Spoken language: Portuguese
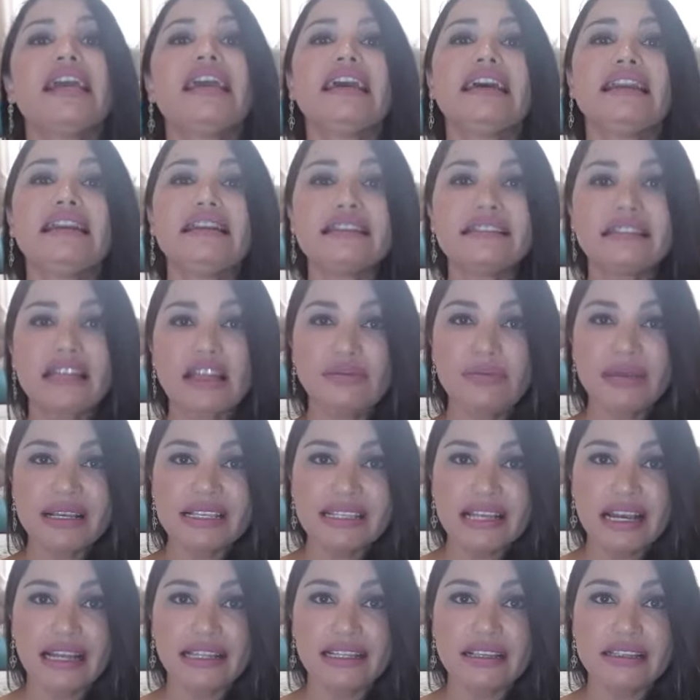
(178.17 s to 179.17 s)
eles têm uma
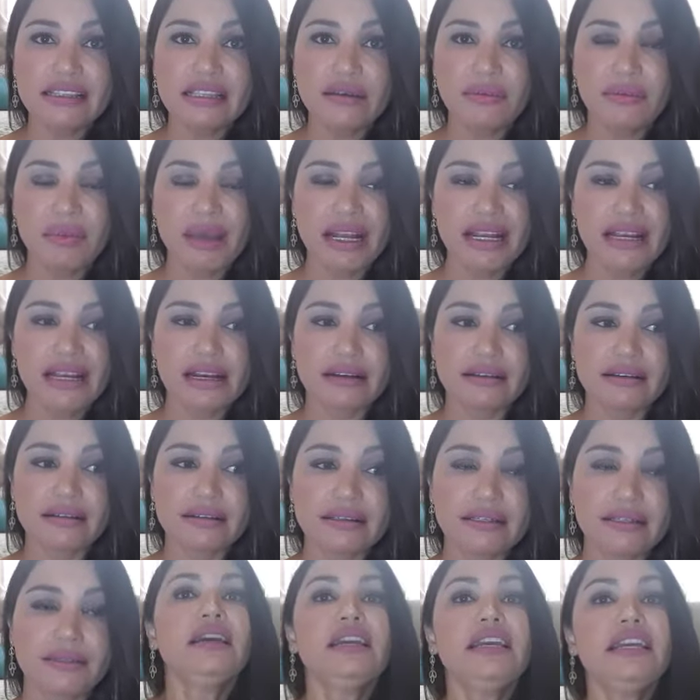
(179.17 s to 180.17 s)
certa
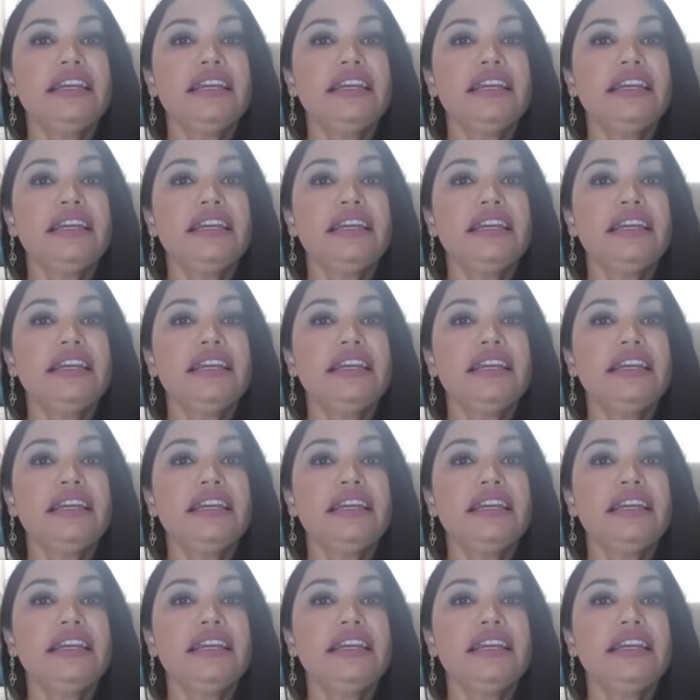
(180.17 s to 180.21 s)
semelhança.